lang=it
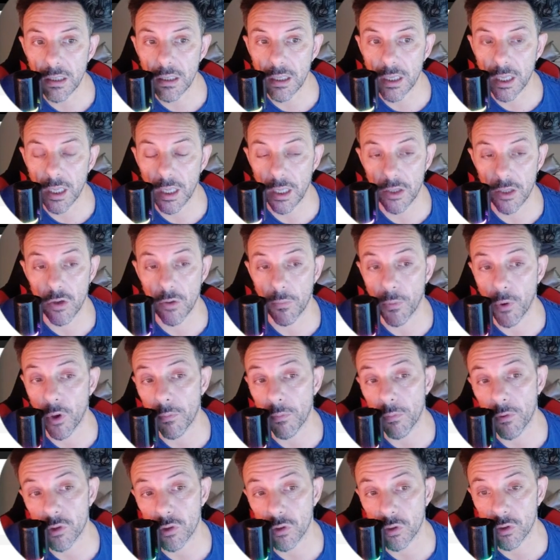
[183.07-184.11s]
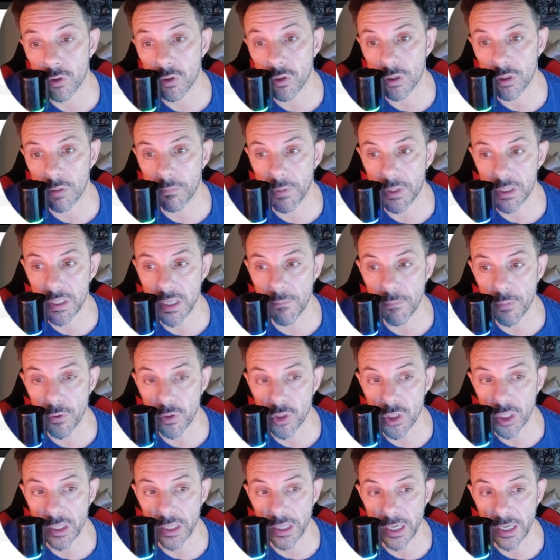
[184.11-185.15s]
che io poi posso, per esempio,
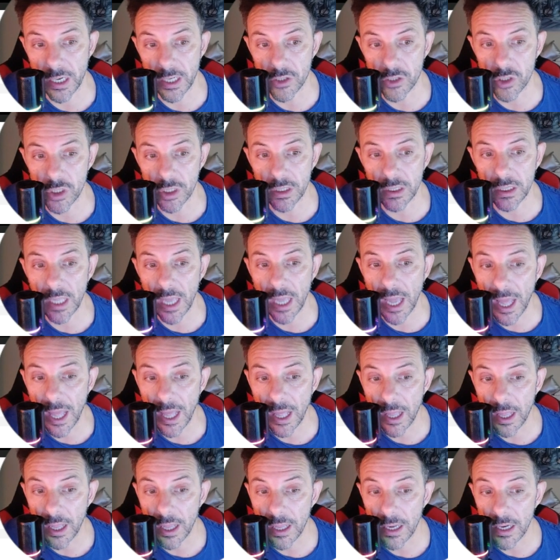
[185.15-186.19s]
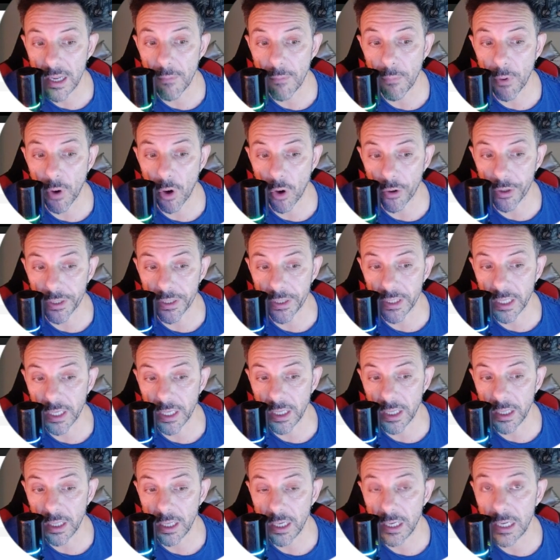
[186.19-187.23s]
scegliere la città, le
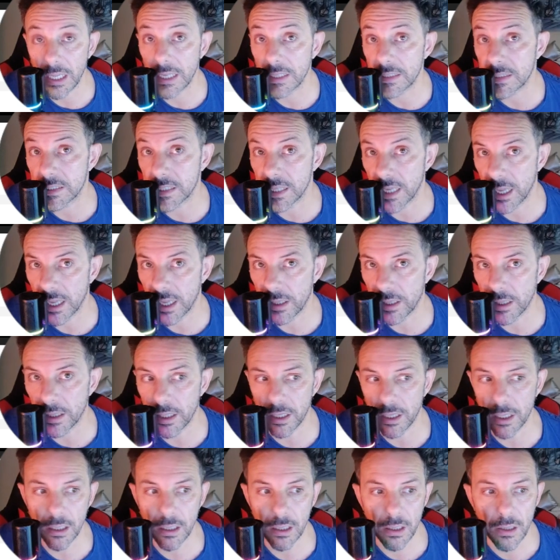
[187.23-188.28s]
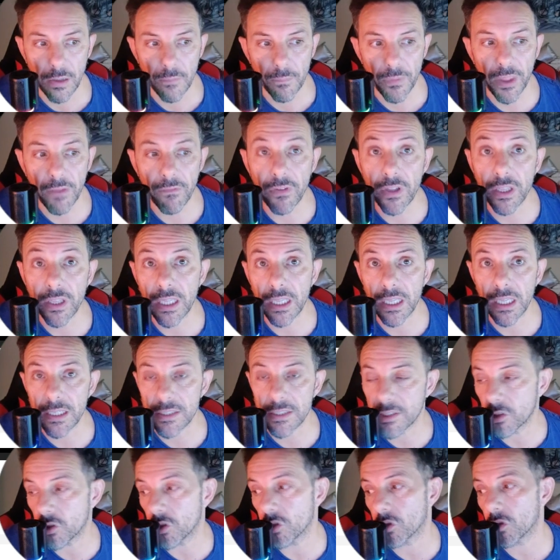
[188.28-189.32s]
porte, le aziende e vedere
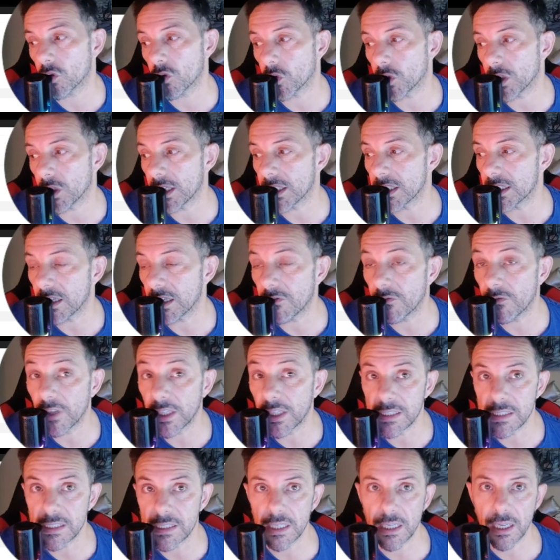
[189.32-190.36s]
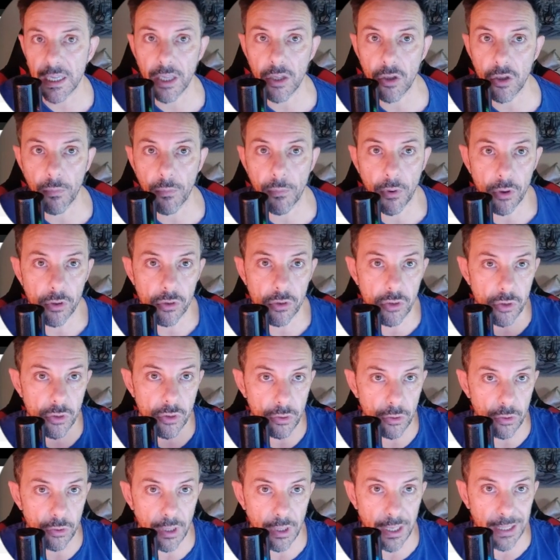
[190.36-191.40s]
se ci sono dei servizi che io
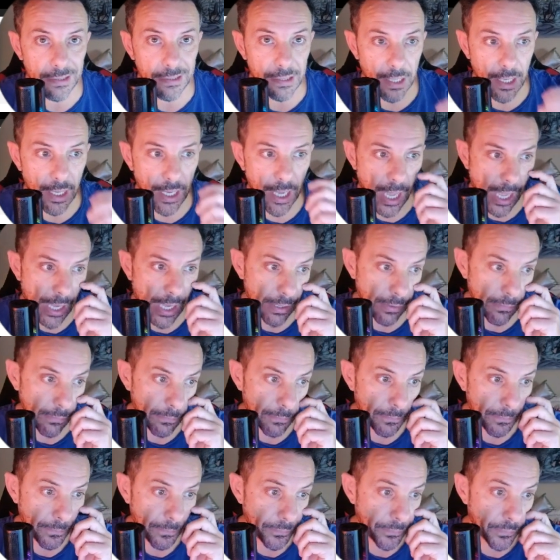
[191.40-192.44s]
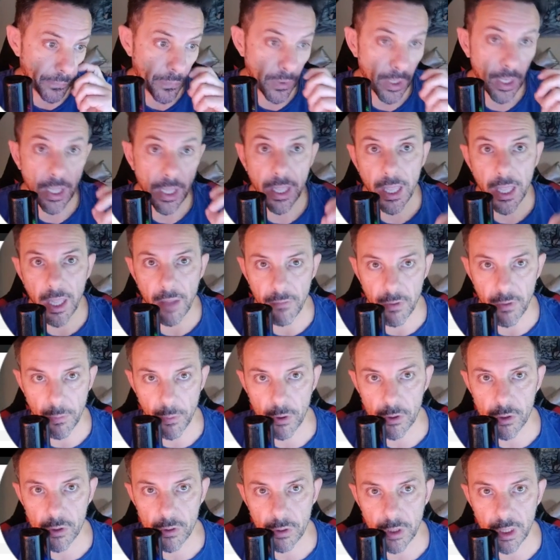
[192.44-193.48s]
posso attaccare. E vi
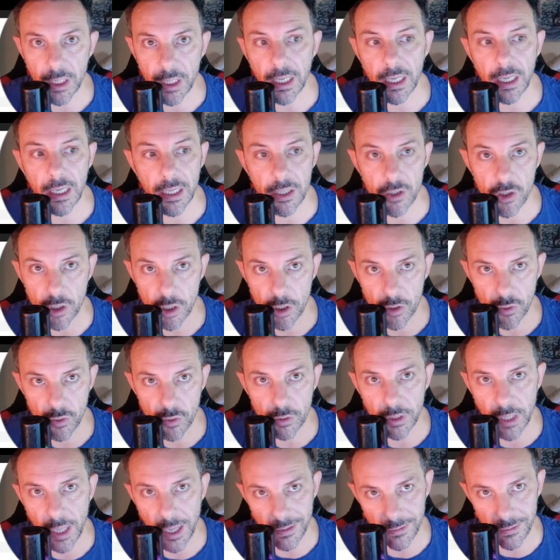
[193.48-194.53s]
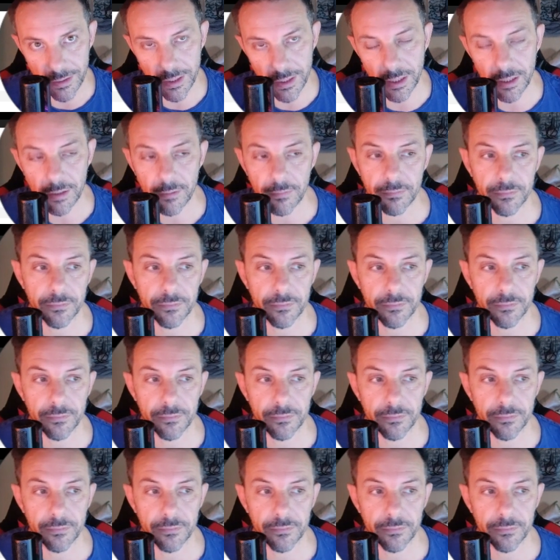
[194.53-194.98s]
posso dire che ce ne sono tanti.